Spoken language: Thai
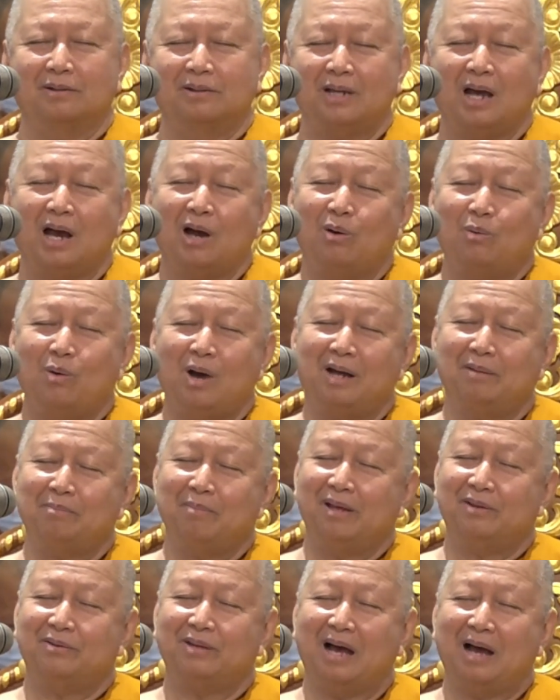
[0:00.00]
เจ้าอาวาส
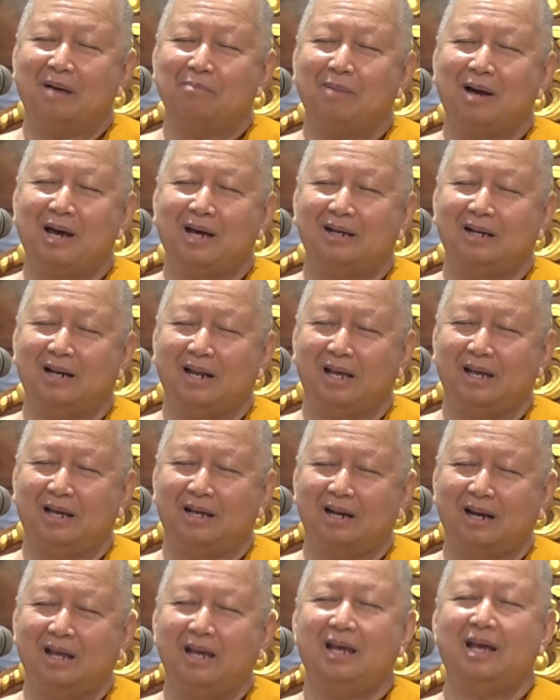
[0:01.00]
ไม่สามารถหลีก
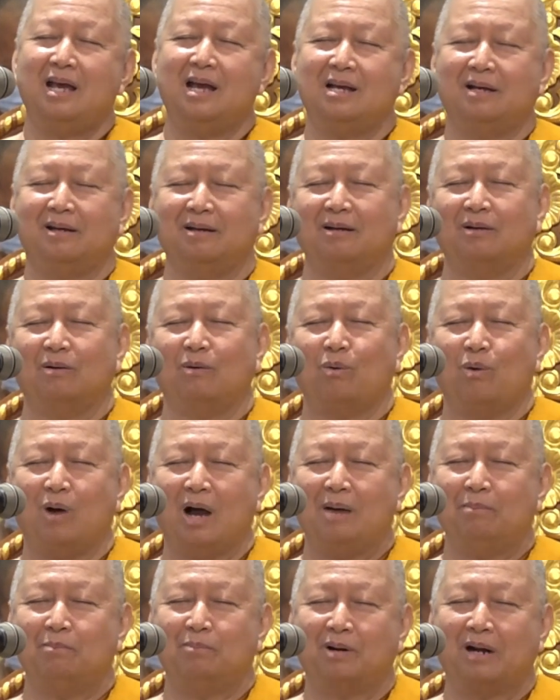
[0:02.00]
เลี่ยงค
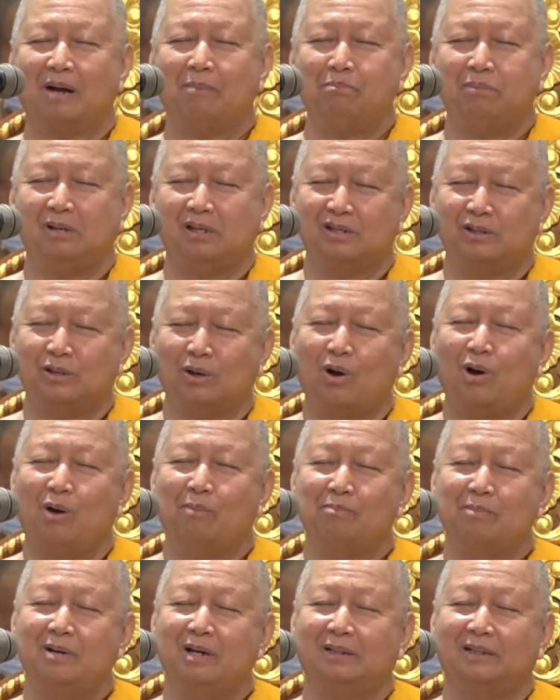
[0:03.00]
วามรับผิดชอบ
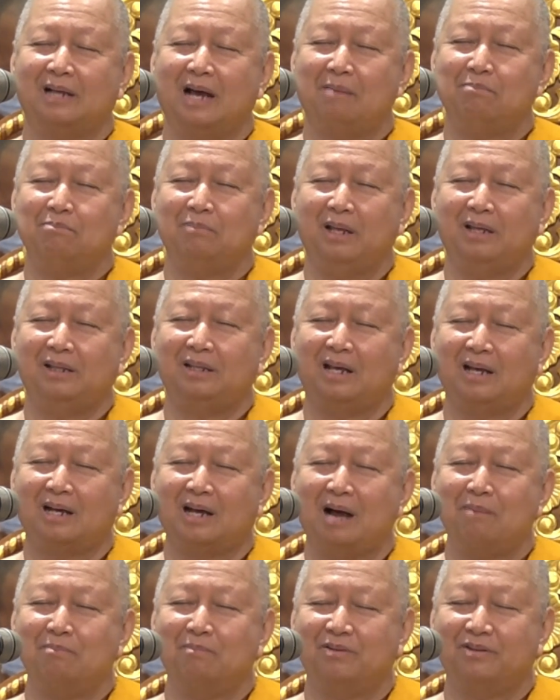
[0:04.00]
เมื่อทำนิติ
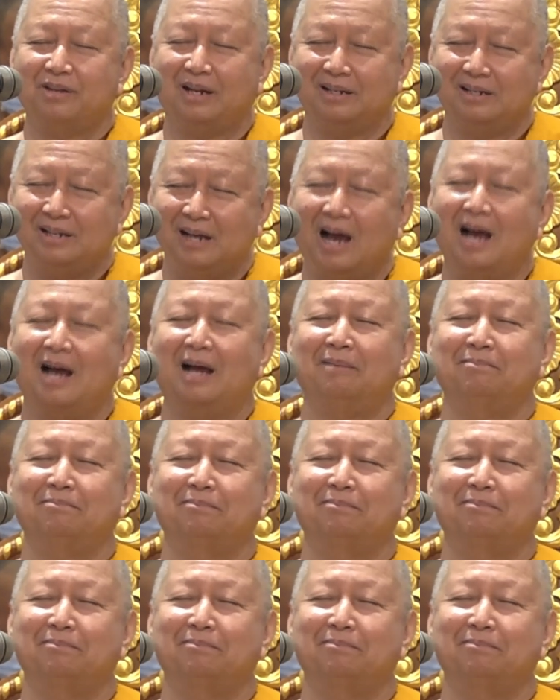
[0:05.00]
กรรมสัญญา